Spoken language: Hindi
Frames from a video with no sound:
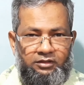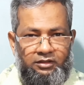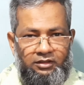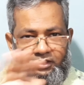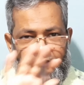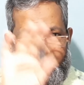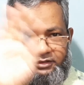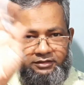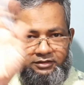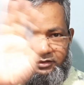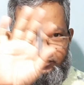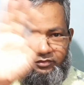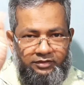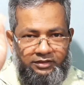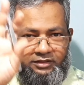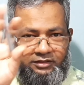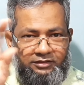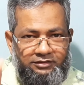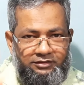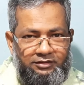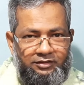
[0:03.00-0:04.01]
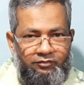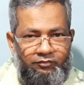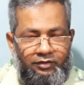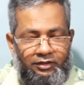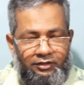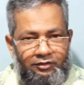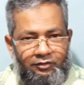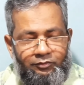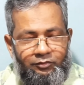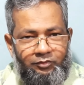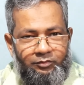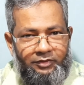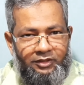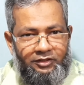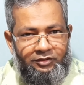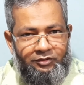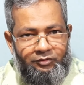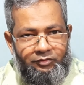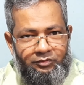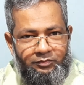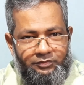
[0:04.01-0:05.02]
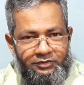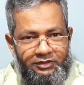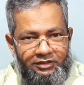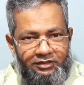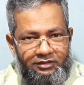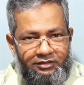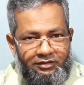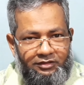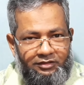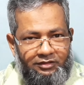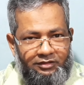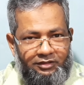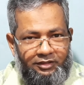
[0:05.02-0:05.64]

हाय सी फ्रेंड्स वेलकम टू माय यूट्यूब चैनल